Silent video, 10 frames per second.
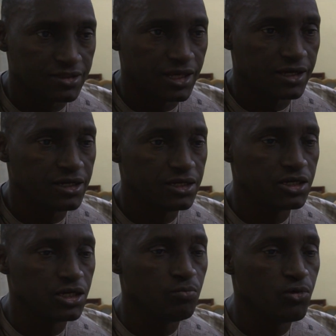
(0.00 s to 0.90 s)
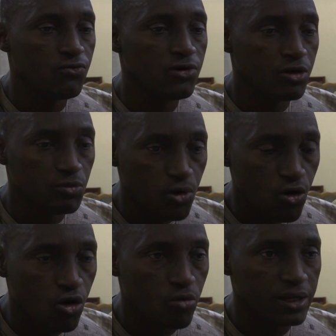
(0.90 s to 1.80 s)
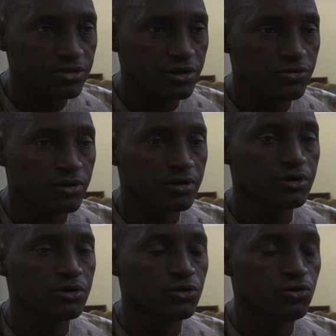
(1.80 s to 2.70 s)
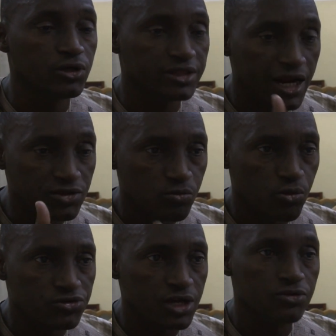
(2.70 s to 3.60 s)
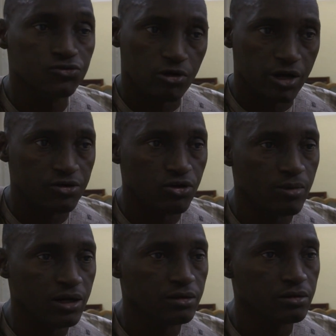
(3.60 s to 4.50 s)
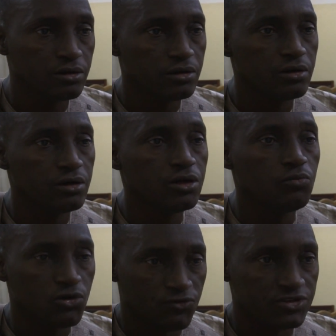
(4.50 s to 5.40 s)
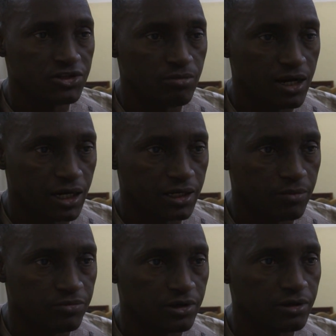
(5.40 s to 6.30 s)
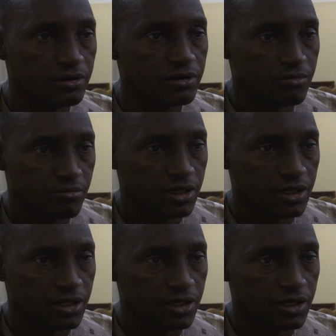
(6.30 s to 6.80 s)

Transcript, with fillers: Wir können mit den neuen Methoden 2 Millionen Hektar Land besser nutzen, haben aber erst 30 Prozent der Möglichkeiten ausgeschöpft.